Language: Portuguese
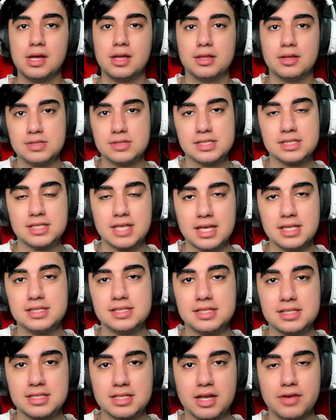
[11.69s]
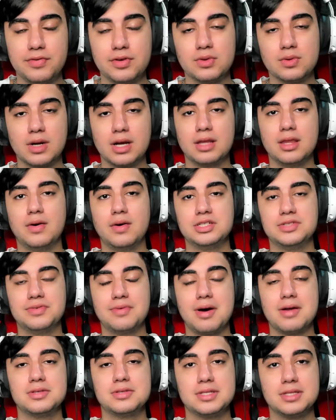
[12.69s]
Não se esqueça de se inscrever no canal,
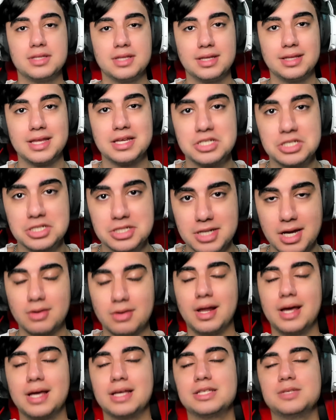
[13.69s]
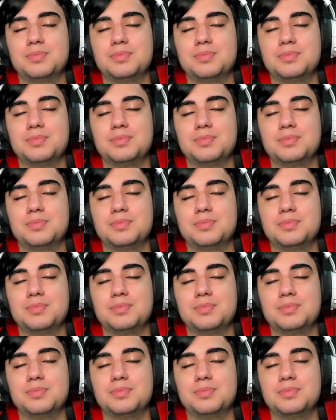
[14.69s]
ativar o sininho e deixar o like.